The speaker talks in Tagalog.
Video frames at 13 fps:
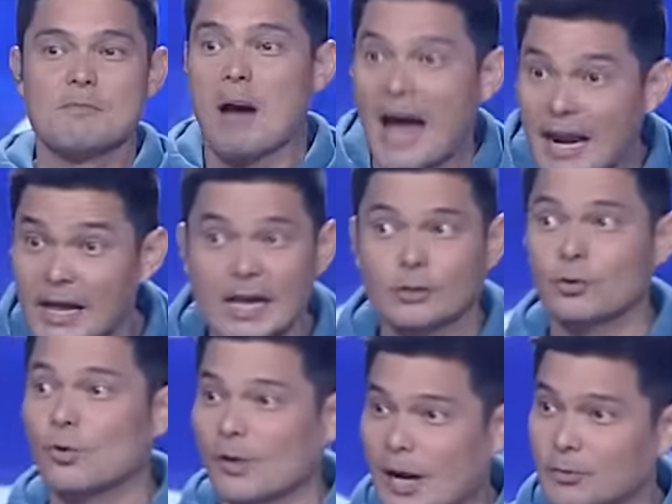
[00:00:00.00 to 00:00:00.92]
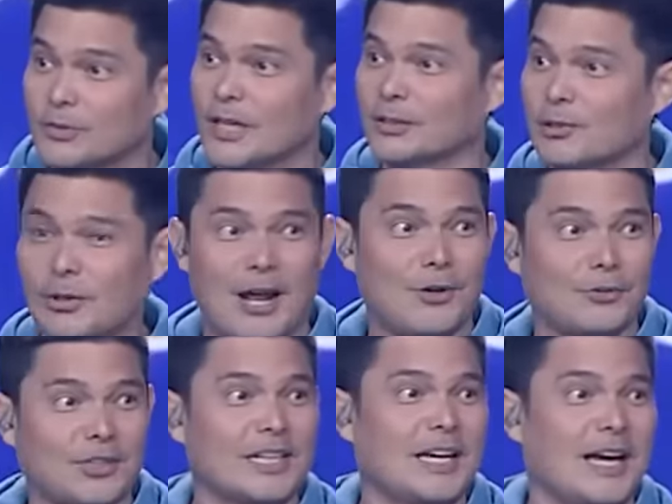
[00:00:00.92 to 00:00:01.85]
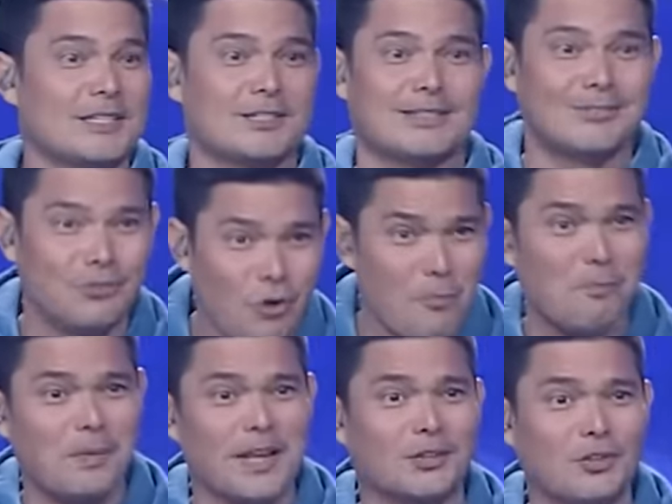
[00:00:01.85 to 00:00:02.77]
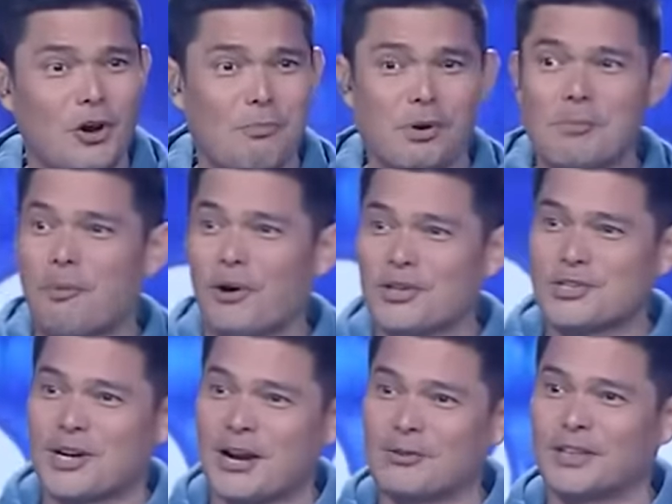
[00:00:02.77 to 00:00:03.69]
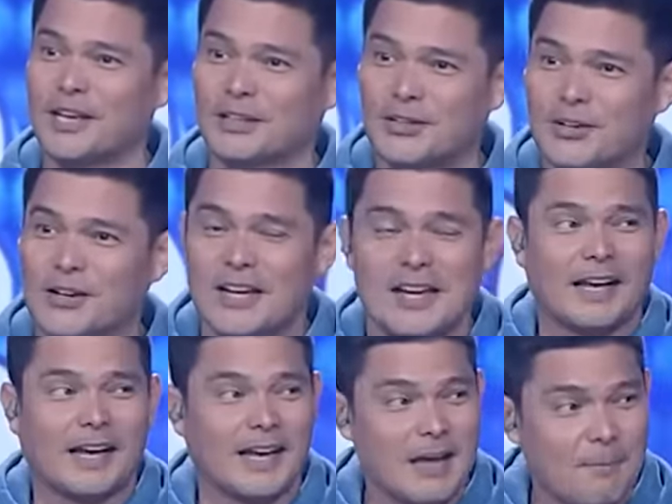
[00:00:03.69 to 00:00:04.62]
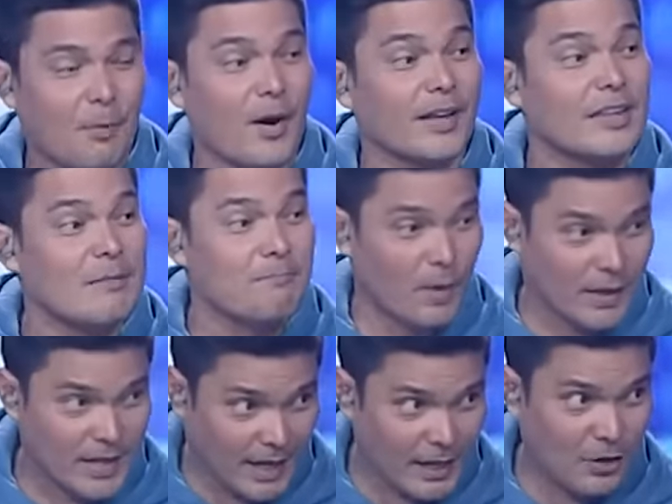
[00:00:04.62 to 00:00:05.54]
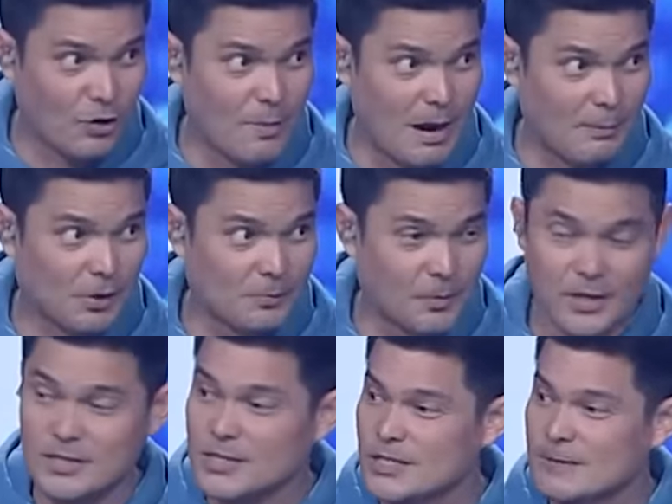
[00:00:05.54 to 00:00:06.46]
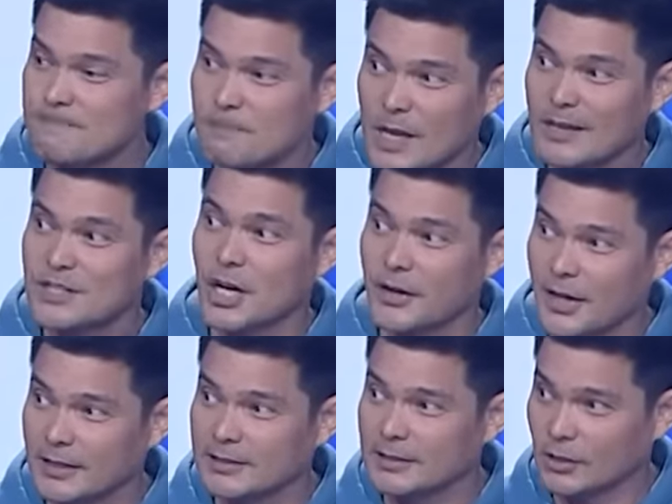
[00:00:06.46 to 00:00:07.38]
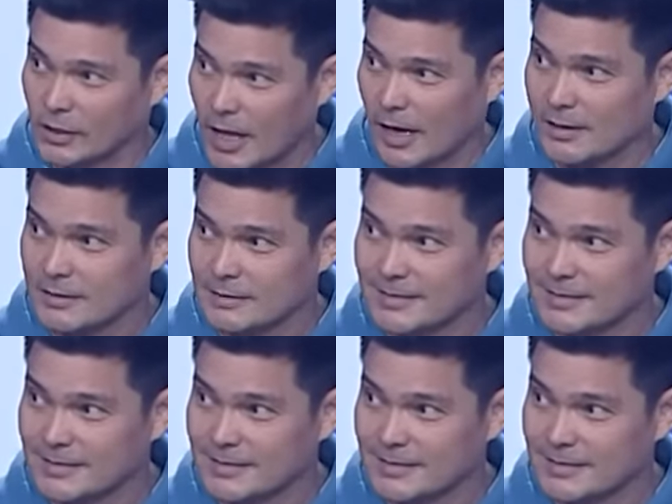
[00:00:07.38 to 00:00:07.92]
Mahalaga tong round na to, round 3, guys. Double, double points round na ito. Kaya pwedeng pwede kayong humabol, Prince. Okay. Jarek, good luck.